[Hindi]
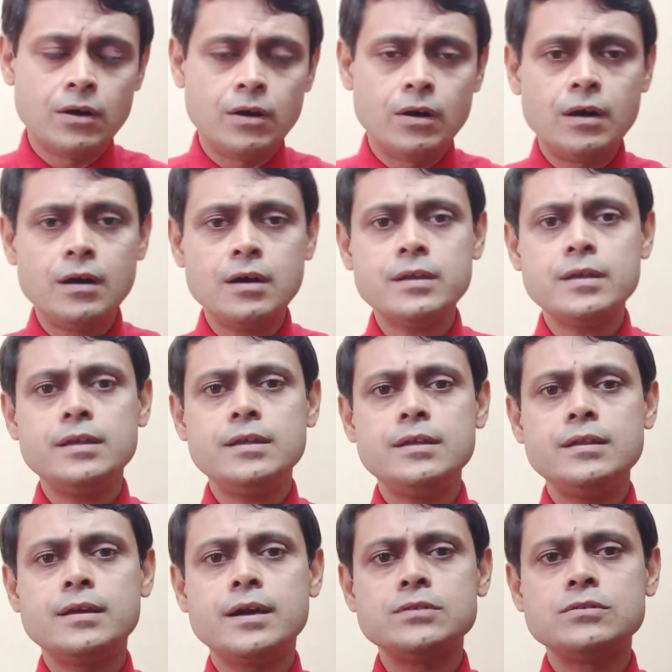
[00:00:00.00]
और
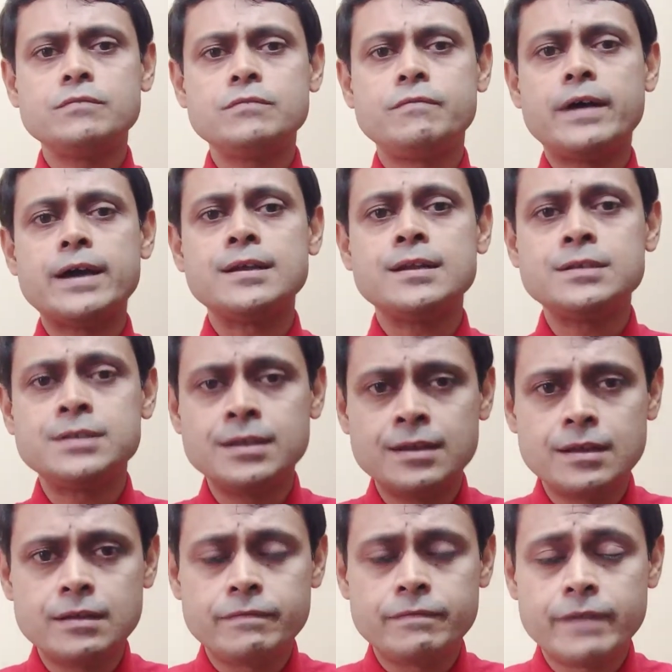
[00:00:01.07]
इनका जो फाइनेंशियल
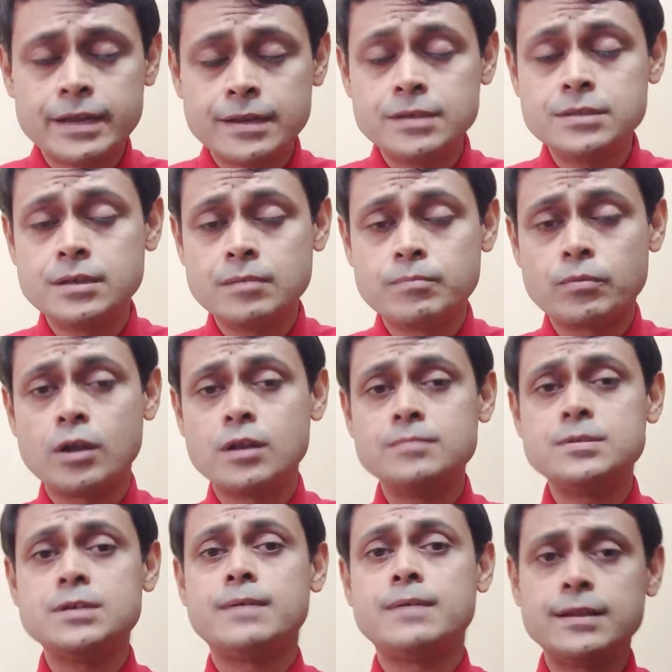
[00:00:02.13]
फाइनेंशियल प्रॉब्लम
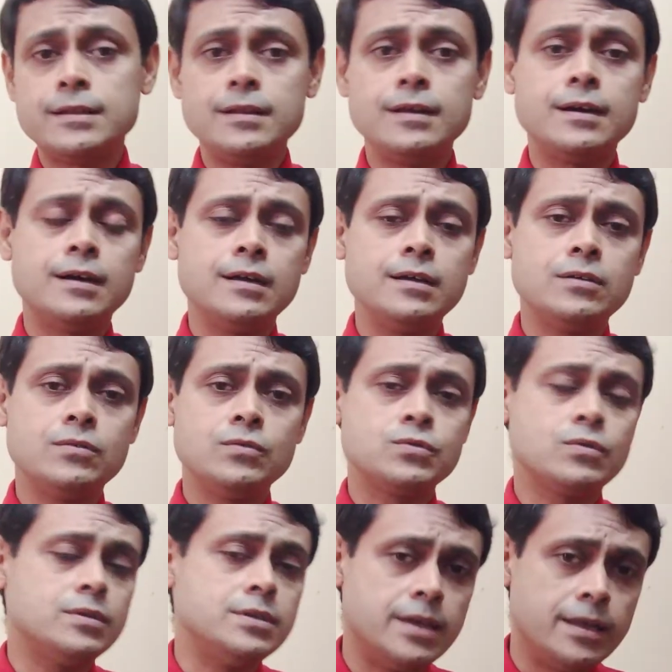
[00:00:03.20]
जब आने लगा
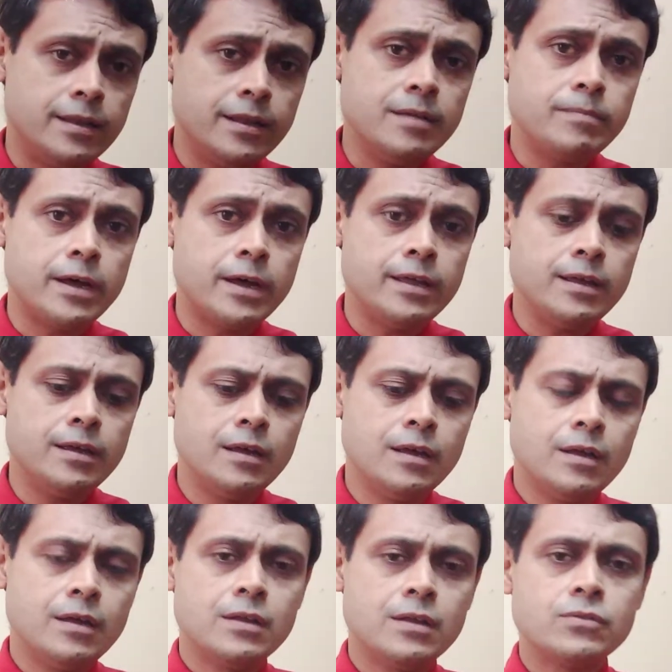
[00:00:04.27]
उसको झेल नहीं पाए
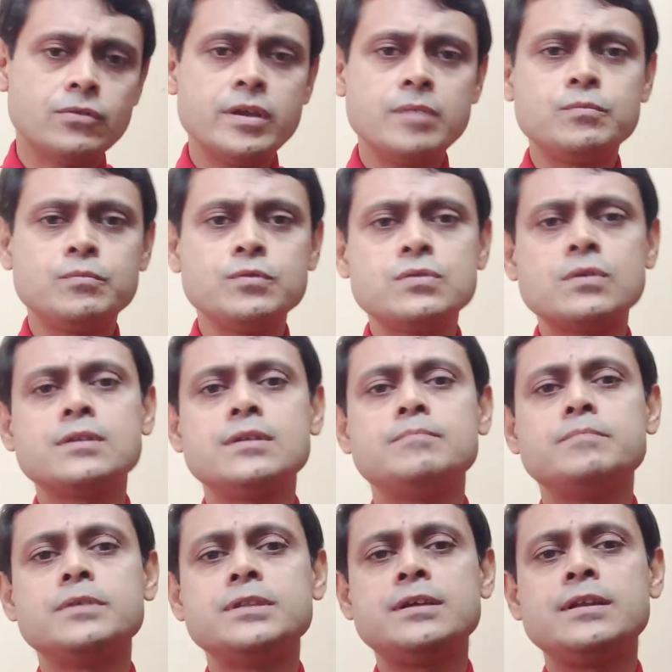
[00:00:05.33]
तो ये बुज़ुर्ग
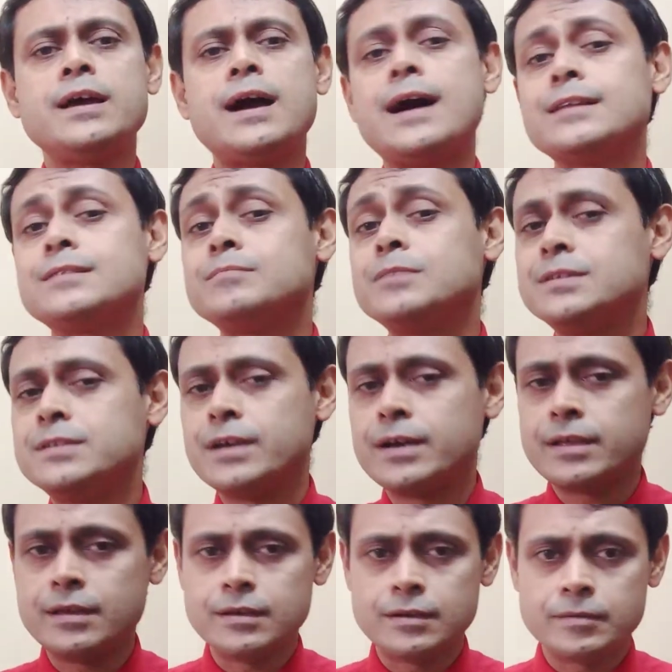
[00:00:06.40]
दंपति ने आत्महत्या
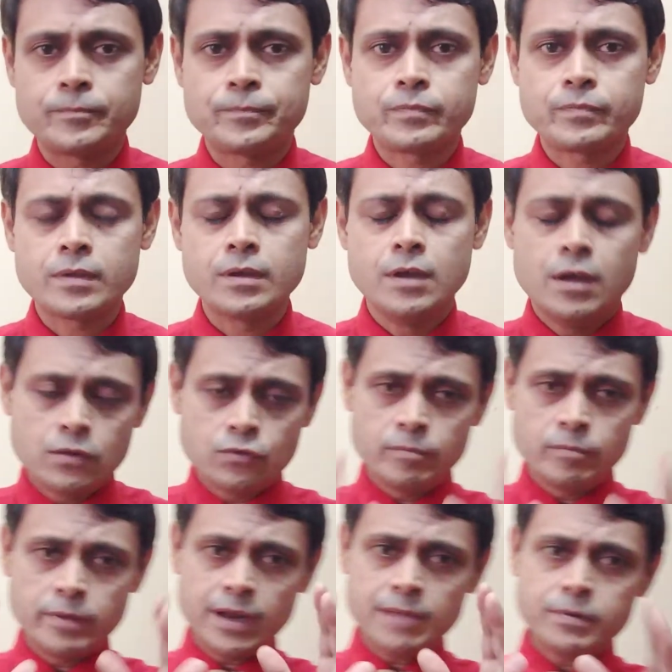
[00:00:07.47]
किया तो
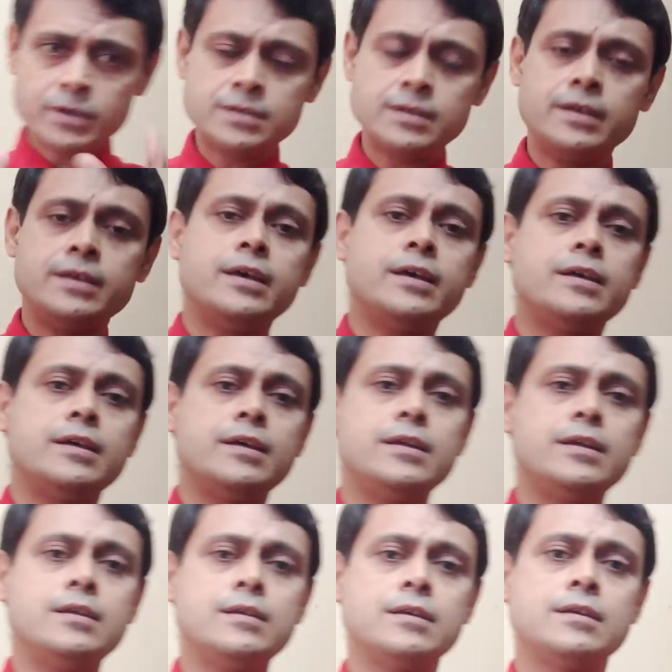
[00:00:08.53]
मेरा प्रश्न यह है
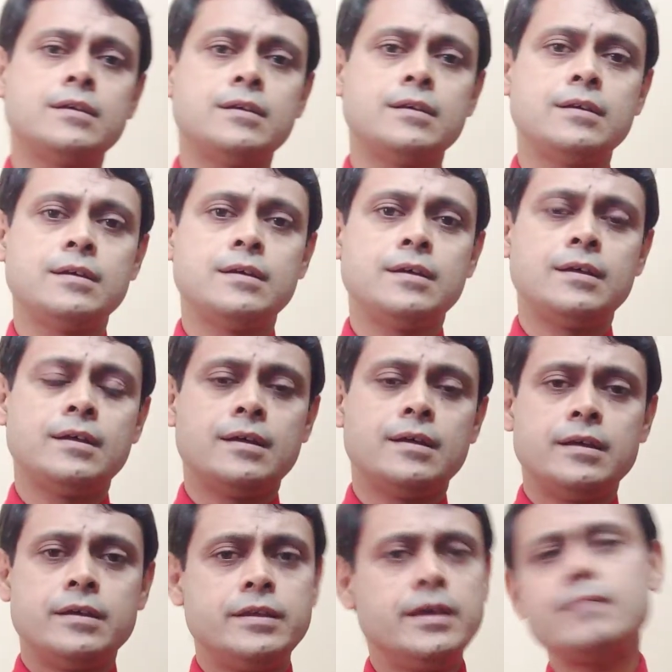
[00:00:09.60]

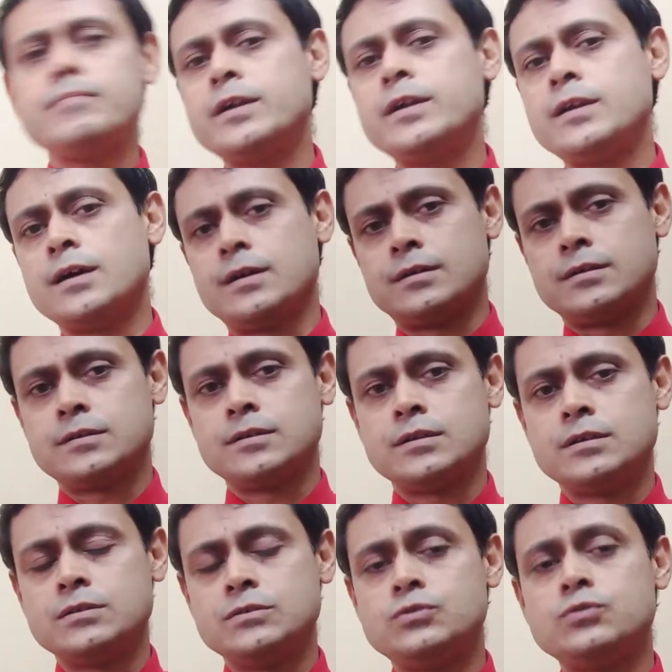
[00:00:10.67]
यह बेटा
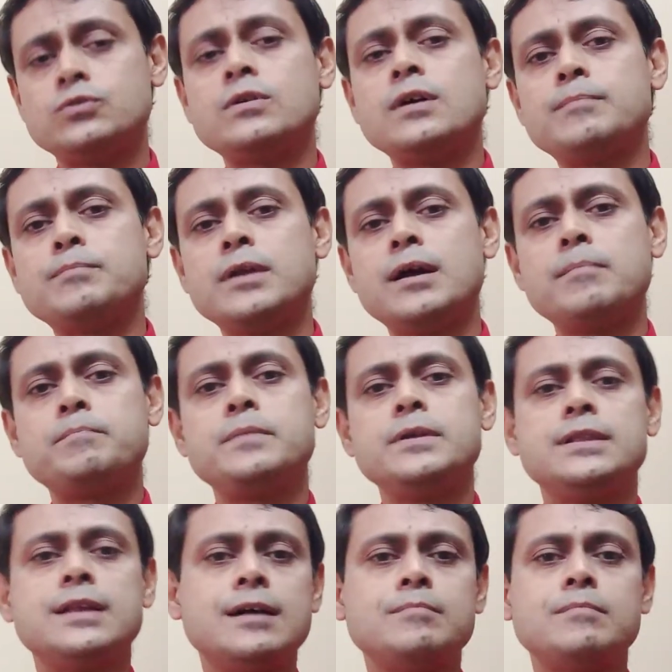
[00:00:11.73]
जो अपना
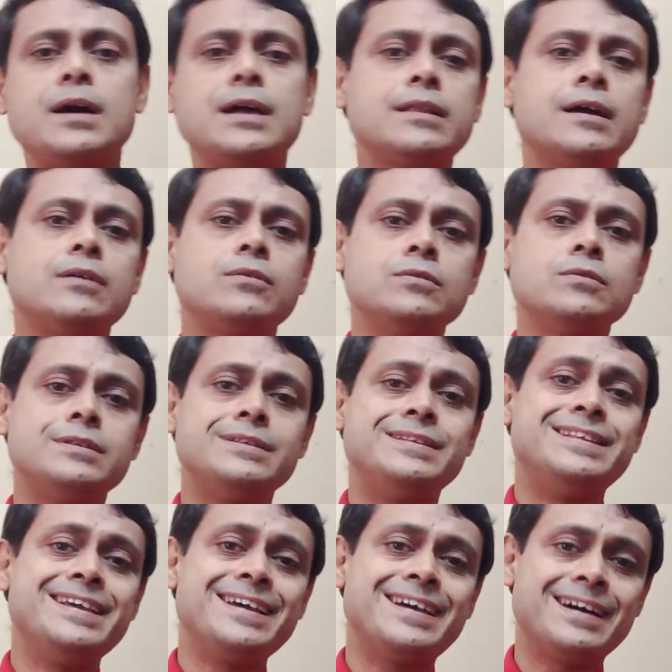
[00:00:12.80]
पिता माता को
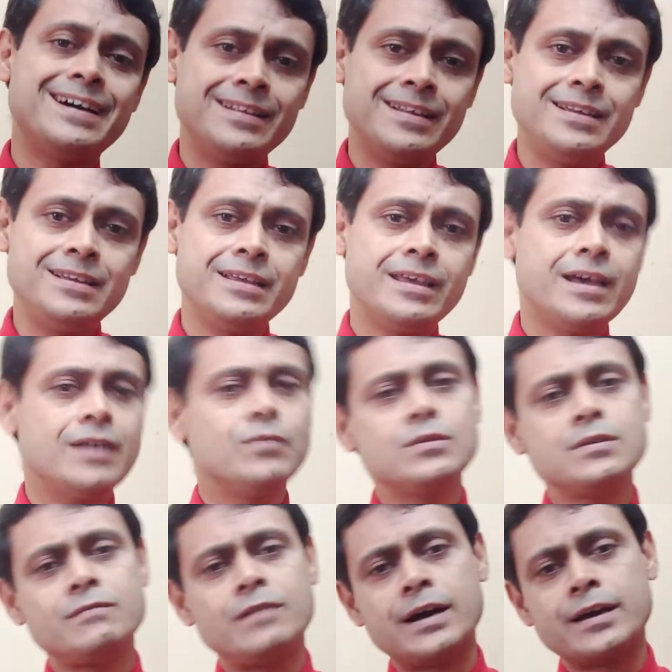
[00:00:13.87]
देखा नहीं क्या वो
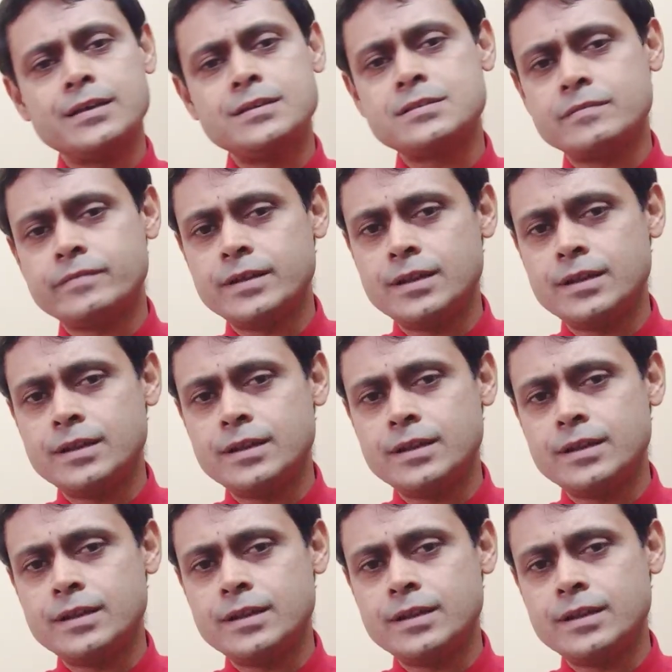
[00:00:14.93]
वाकई सफल